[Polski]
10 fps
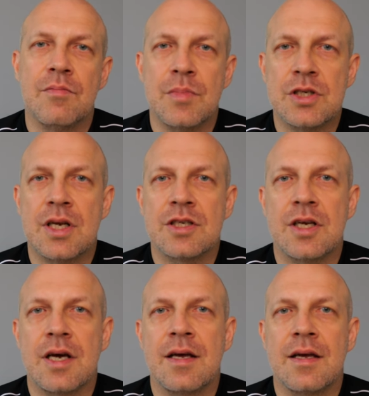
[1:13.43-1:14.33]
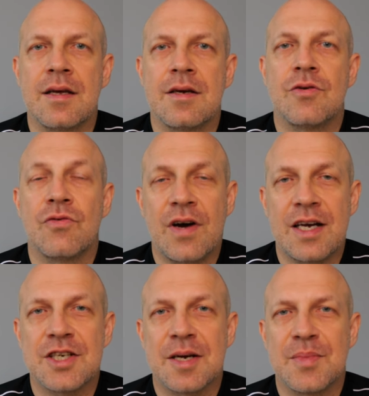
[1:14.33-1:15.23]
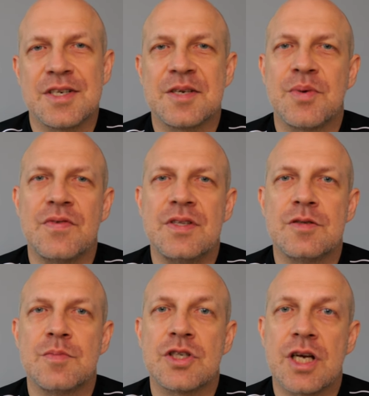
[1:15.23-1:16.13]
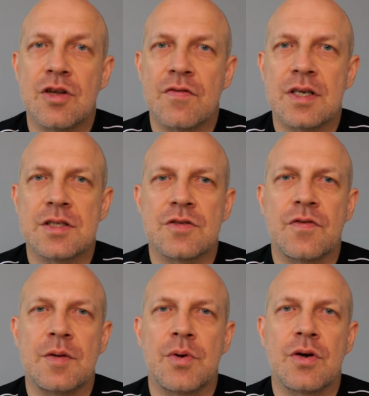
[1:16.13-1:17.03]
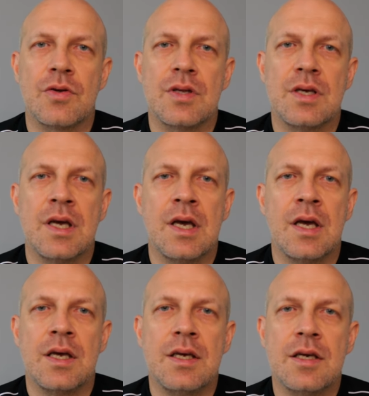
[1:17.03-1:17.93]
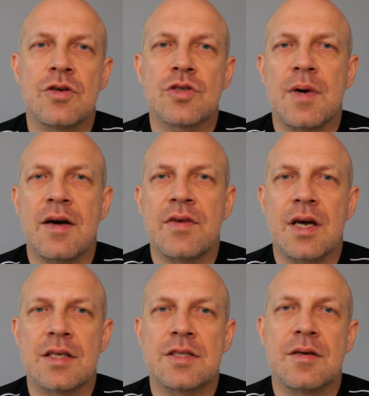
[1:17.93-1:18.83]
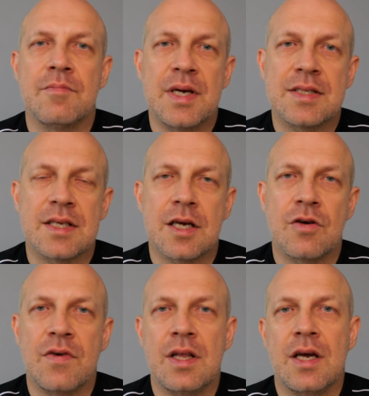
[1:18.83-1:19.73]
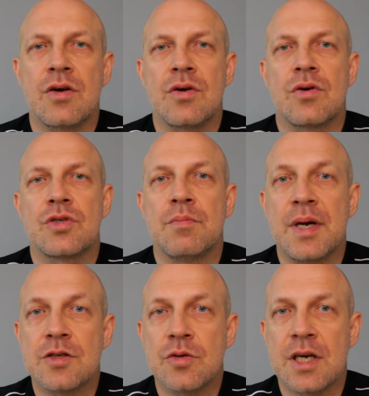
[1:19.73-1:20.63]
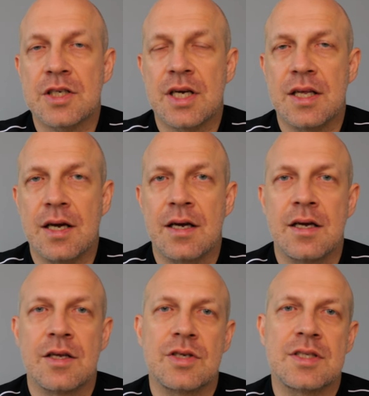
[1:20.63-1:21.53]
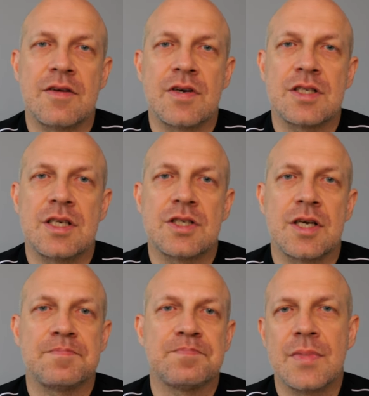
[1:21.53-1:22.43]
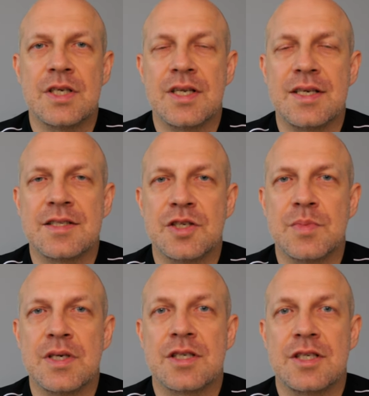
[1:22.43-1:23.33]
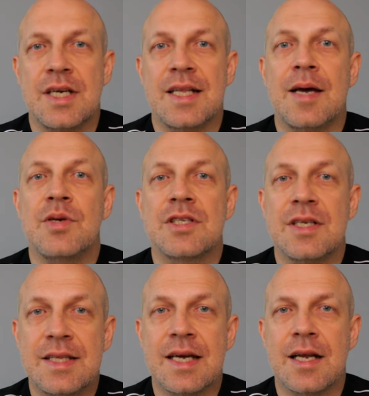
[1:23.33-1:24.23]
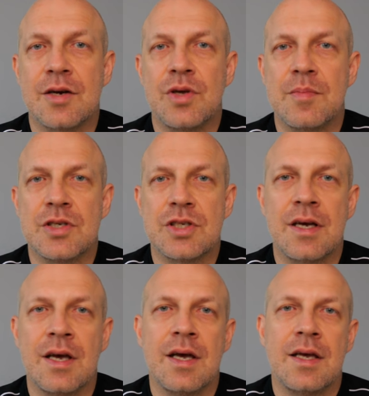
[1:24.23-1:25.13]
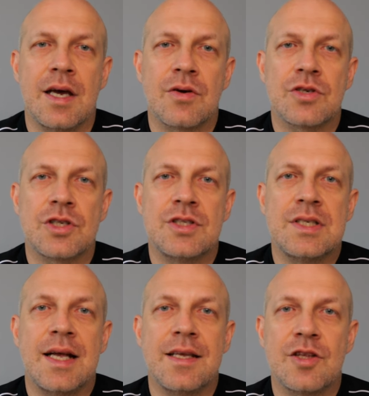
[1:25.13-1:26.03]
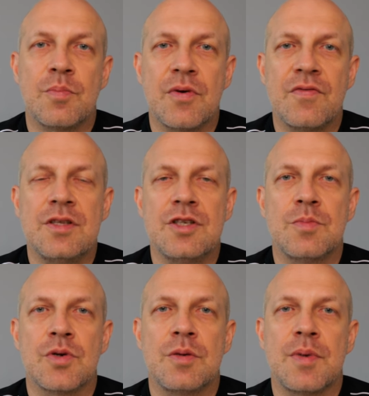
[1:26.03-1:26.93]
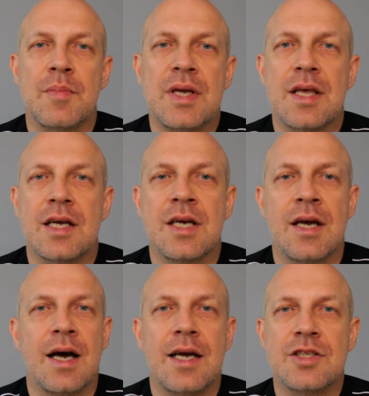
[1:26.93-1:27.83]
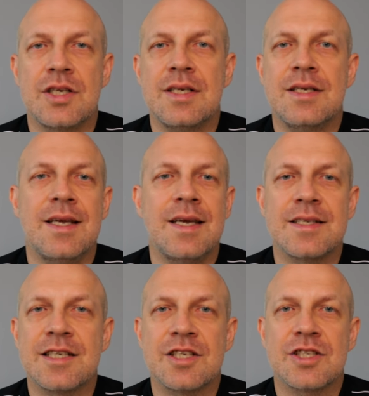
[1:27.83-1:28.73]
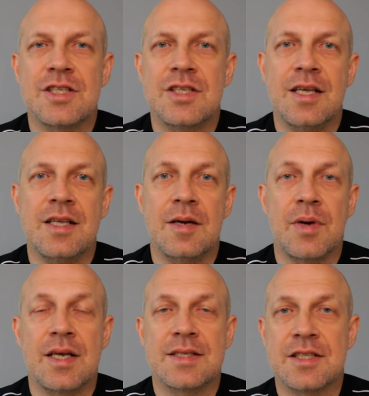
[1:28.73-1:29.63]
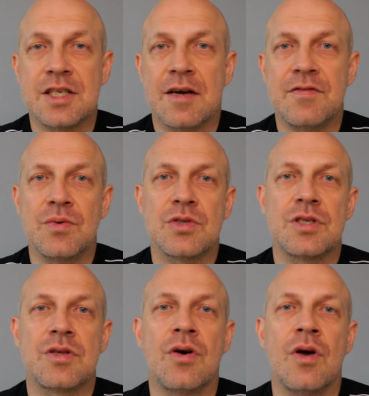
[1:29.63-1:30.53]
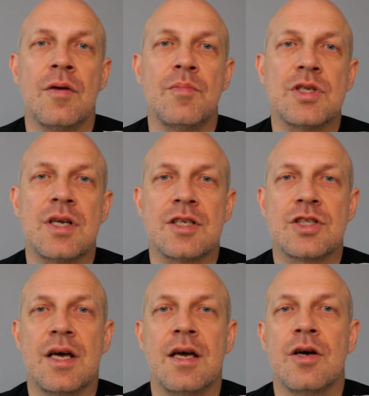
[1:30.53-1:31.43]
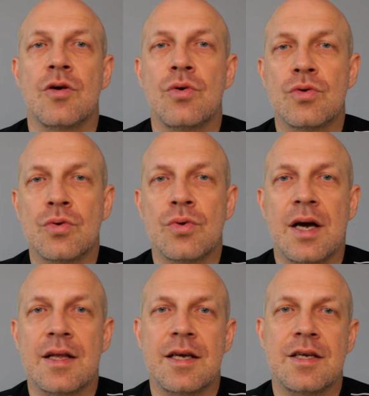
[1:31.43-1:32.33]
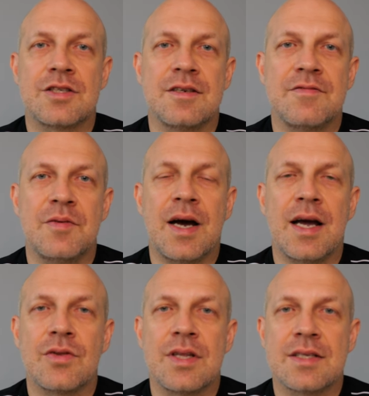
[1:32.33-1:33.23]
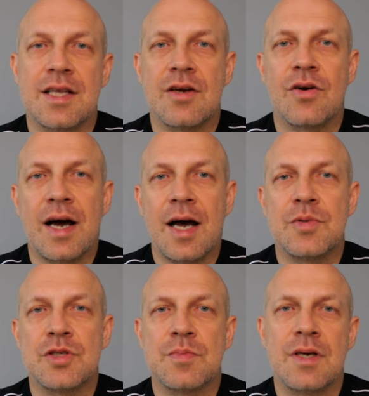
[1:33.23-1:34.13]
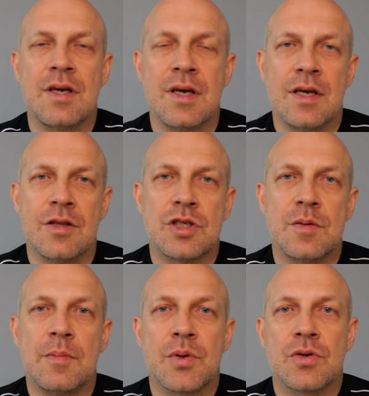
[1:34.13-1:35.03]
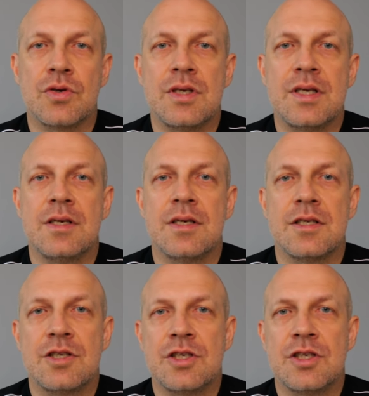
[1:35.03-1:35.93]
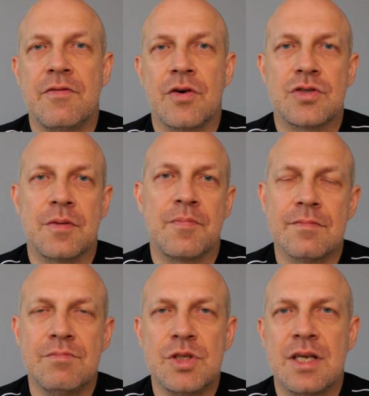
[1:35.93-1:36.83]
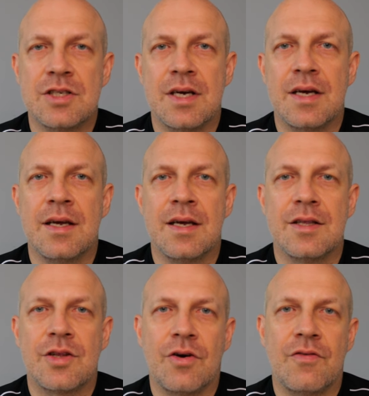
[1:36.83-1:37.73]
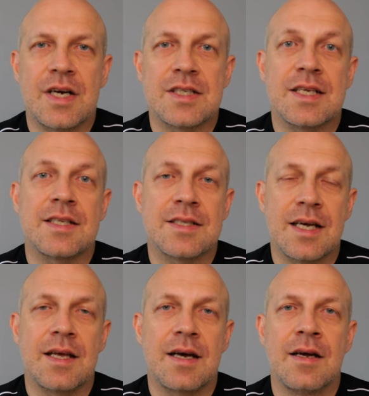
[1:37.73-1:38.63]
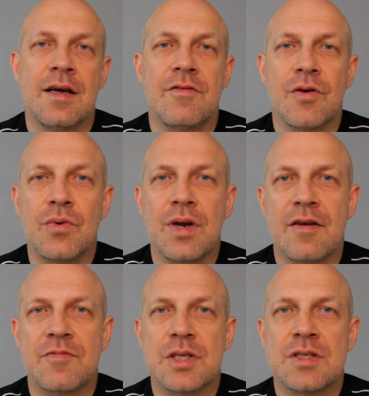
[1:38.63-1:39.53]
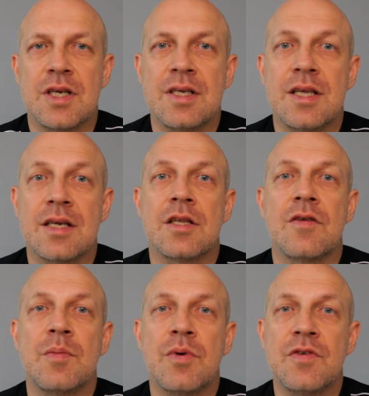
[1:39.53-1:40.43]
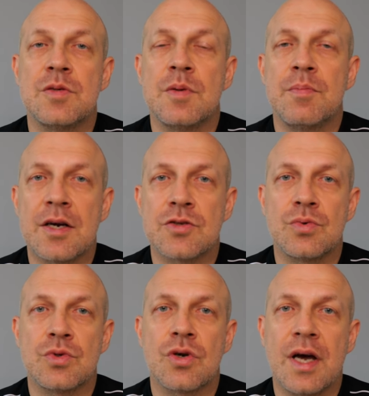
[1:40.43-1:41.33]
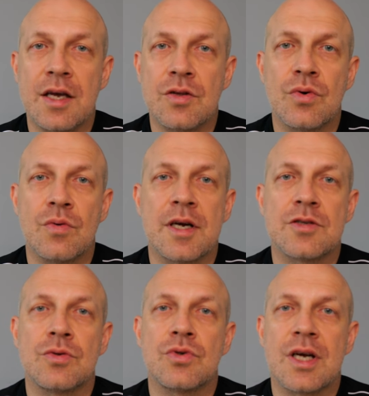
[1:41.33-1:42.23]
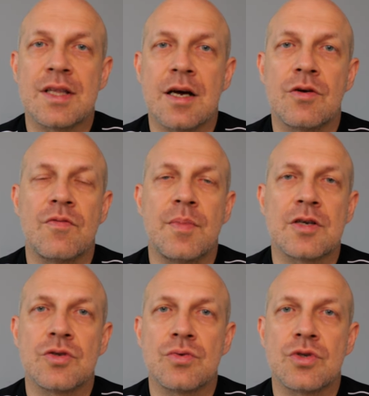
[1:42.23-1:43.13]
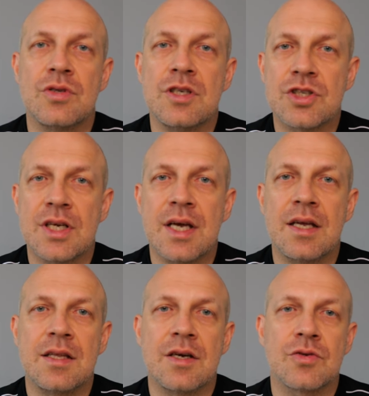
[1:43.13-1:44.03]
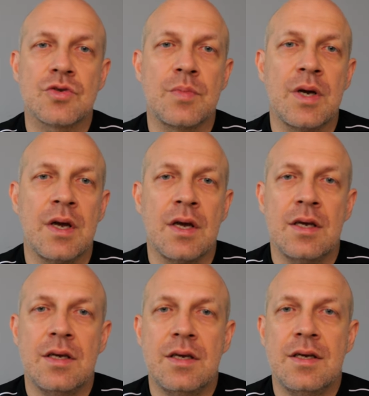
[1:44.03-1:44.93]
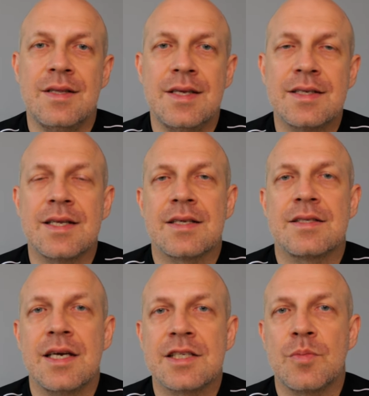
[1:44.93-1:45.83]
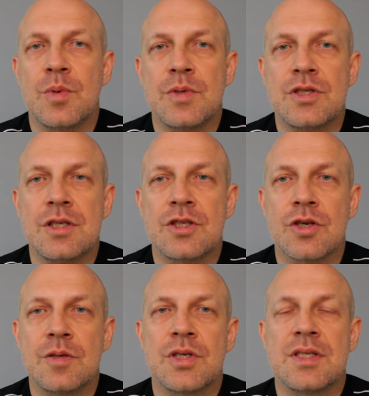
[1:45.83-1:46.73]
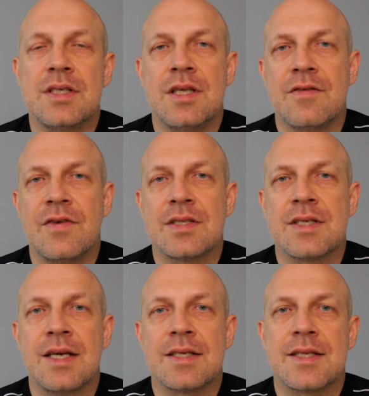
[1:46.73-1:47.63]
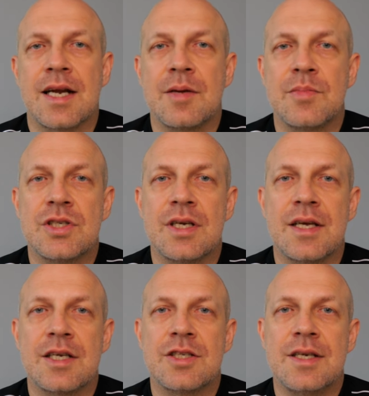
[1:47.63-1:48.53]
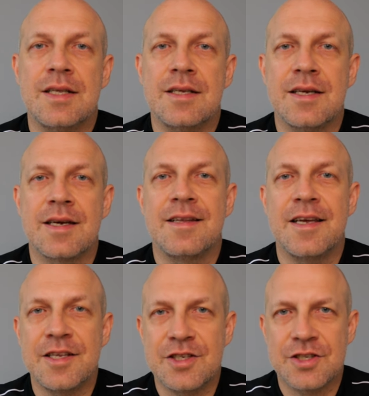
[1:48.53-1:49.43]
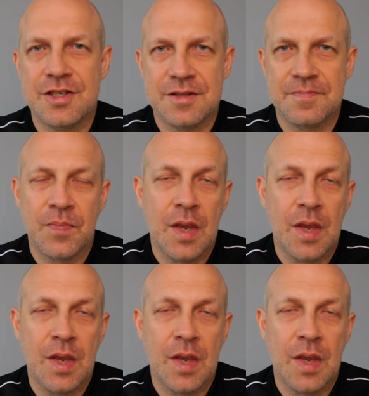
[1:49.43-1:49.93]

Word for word: Myślę, że uważam, że powinniśmy szanować swoje poglądy i rozmawiać bez atakowania kogoś, bez obrażania. To jest najważniejsze. Jeżeli jesteśmy chrześcijanami, jeżeli deklarujemy się jako chrześcijanie, to powinniśmy o tym pamiętać. A jeżeli nie jesteś chrześcijaninem, ale zaciekawiło Cię to, myślę, że kultura też wymaga od nas tego, abyśmy do siebie podchodzili z życzliwością. Myślę, że to ważna zasada, w ogóle w przestrzeni internetowej, bo widzimy bardzo dużo hejtu, bardzo dużo ataków, bardzo dużo niszczenia innych osób i nikt z nas nie chciałby być niszczony przez innych, więc starajmy się też innych nie niszczyć.